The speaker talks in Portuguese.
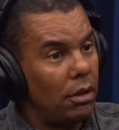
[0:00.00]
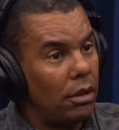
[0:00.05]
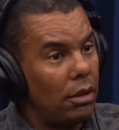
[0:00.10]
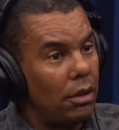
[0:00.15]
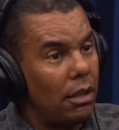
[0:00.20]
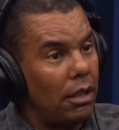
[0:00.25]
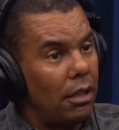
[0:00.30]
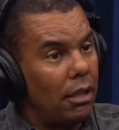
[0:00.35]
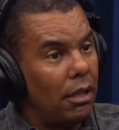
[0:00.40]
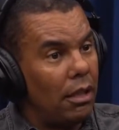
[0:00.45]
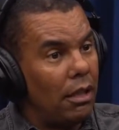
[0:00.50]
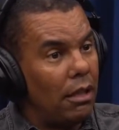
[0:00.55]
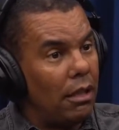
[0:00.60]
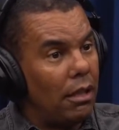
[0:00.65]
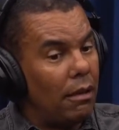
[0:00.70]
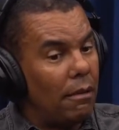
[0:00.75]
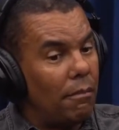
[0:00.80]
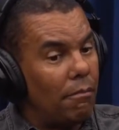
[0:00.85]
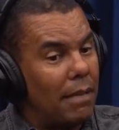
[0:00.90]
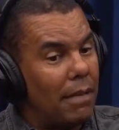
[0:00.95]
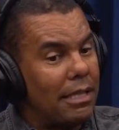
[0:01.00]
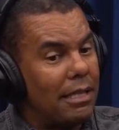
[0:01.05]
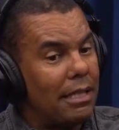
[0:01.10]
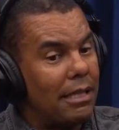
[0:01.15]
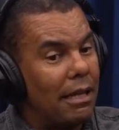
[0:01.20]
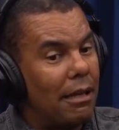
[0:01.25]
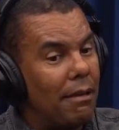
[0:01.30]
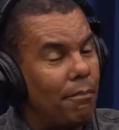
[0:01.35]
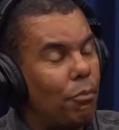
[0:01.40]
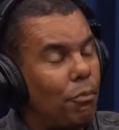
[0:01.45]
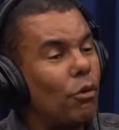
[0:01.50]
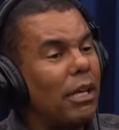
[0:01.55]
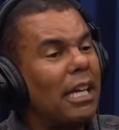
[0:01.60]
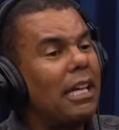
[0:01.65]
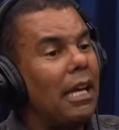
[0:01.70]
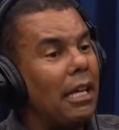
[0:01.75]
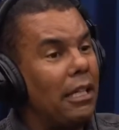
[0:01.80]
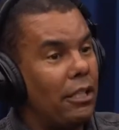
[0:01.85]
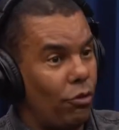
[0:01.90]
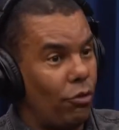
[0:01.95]
Uhum. Mas por que,
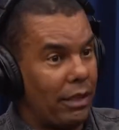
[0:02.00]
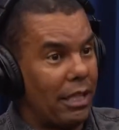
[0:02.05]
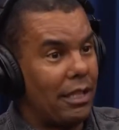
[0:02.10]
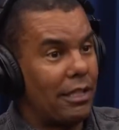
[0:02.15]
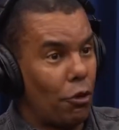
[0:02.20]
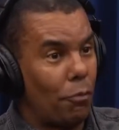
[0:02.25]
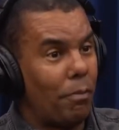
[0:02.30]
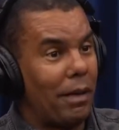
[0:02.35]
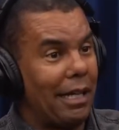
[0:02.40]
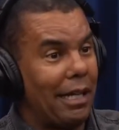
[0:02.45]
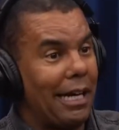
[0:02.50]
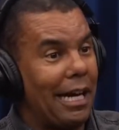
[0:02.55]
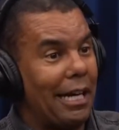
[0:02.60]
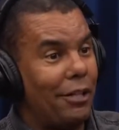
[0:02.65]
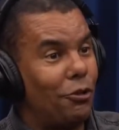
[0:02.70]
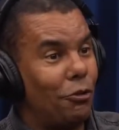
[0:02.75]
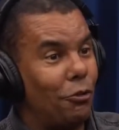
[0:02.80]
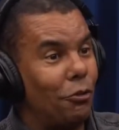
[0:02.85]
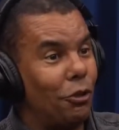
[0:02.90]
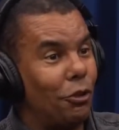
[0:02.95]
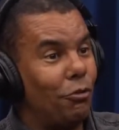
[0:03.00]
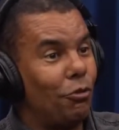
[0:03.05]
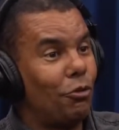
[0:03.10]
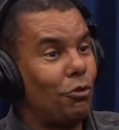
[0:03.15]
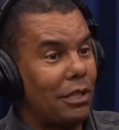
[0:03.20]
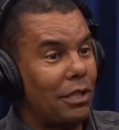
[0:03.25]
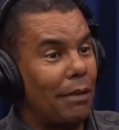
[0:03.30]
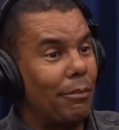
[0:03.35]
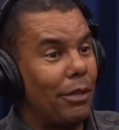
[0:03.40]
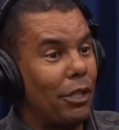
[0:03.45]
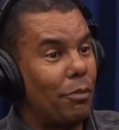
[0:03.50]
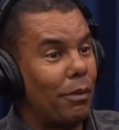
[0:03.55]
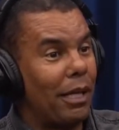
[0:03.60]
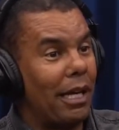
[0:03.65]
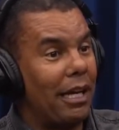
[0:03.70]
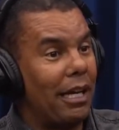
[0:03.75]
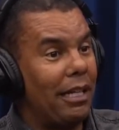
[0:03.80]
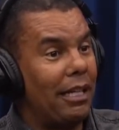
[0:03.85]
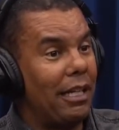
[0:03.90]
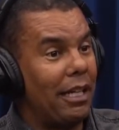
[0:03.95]
que religião tem que ser o para-raio de doido? Justamente porque
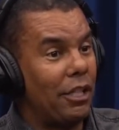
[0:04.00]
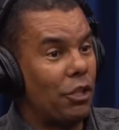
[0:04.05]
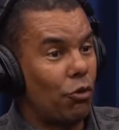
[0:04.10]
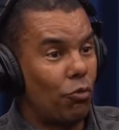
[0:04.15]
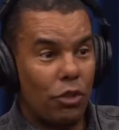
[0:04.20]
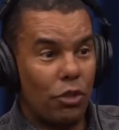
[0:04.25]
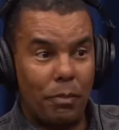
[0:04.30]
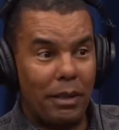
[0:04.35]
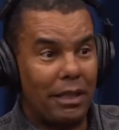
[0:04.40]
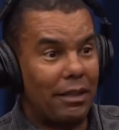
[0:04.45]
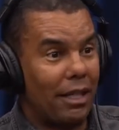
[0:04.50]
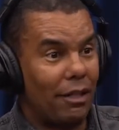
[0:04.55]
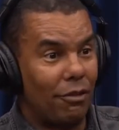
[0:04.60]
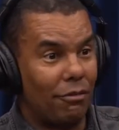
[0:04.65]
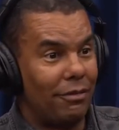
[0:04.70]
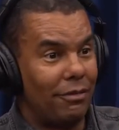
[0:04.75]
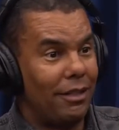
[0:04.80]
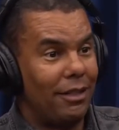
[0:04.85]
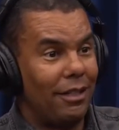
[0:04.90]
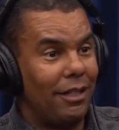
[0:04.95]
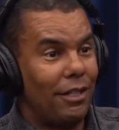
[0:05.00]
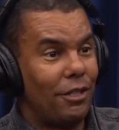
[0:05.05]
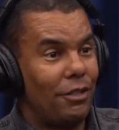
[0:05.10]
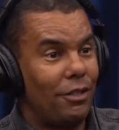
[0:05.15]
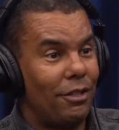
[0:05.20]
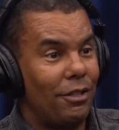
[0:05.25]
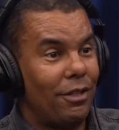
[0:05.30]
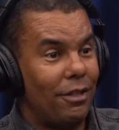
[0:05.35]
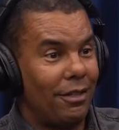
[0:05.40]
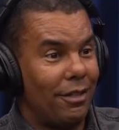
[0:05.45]
a igreja é um hospital. É, porque o